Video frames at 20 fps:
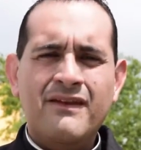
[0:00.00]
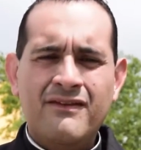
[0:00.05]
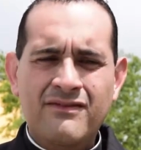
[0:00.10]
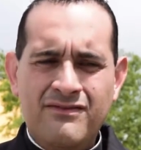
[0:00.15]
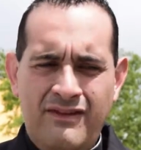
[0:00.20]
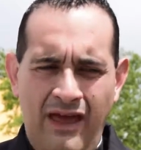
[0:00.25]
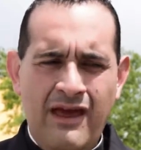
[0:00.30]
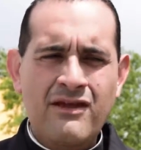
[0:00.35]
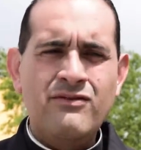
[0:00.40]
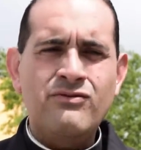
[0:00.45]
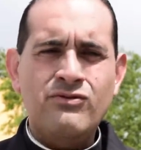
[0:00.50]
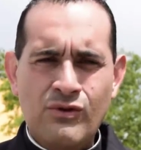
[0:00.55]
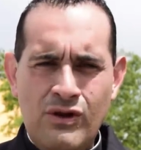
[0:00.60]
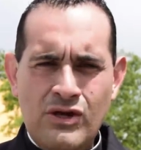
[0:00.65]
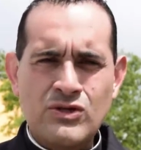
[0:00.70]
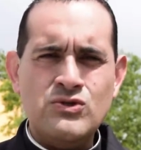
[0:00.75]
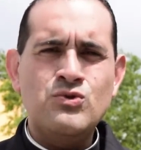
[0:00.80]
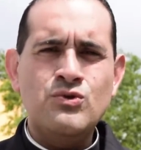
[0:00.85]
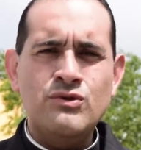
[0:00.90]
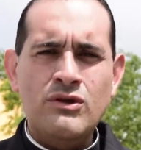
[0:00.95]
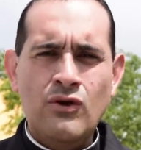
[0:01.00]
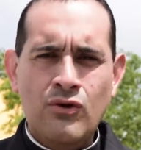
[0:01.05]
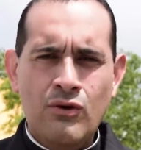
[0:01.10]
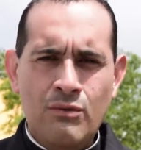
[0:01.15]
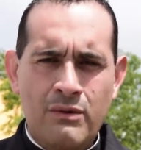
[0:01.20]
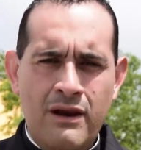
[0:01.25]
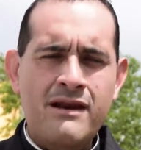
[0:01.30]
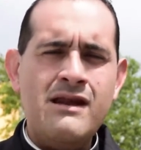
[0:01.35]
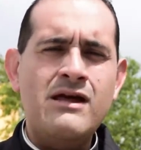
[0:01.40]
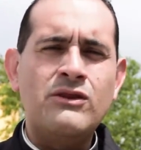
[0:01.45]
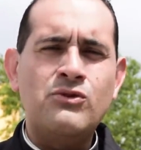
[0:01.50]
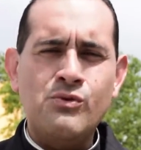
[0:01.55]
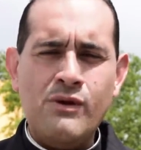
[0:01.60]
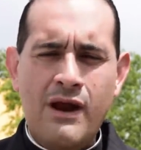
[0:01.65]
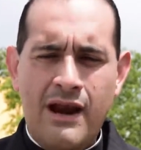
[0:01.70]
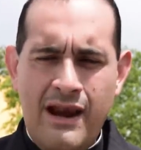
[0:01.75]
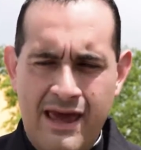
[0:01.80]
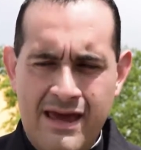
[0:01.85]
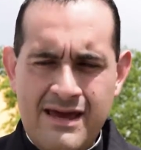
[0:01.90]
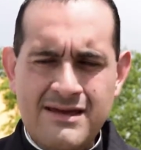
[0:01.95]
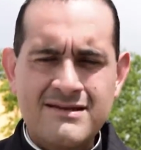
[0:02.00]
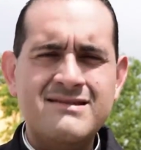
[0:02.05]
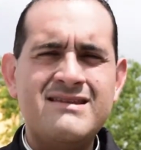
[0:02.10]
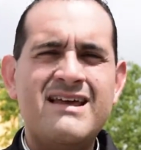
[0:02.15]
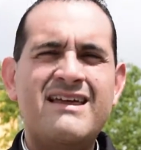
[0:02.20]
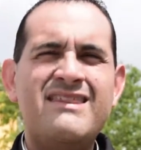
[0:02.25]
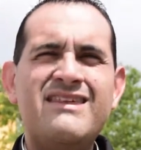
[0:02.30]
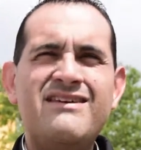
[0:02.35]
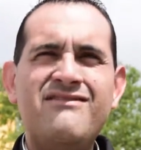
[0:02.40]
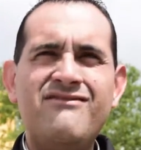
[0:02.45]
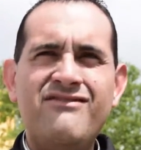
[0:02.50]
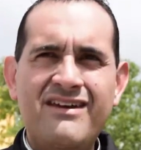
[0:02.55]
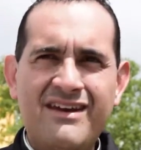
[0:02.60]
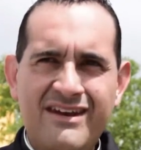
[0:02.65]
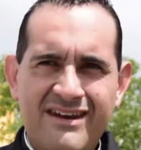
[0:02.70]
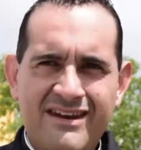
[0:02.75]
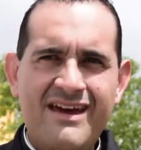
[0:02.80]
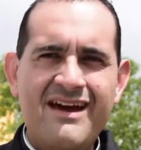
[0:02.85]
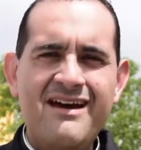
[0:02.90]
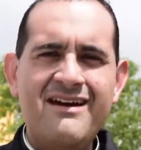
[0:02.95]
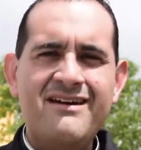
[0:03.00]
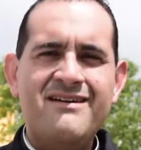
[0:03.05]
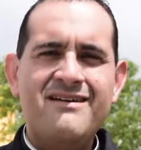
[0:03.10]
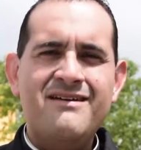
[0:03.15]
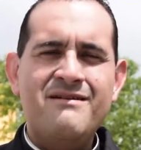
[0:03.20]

dentro de su doble naturaleza divina,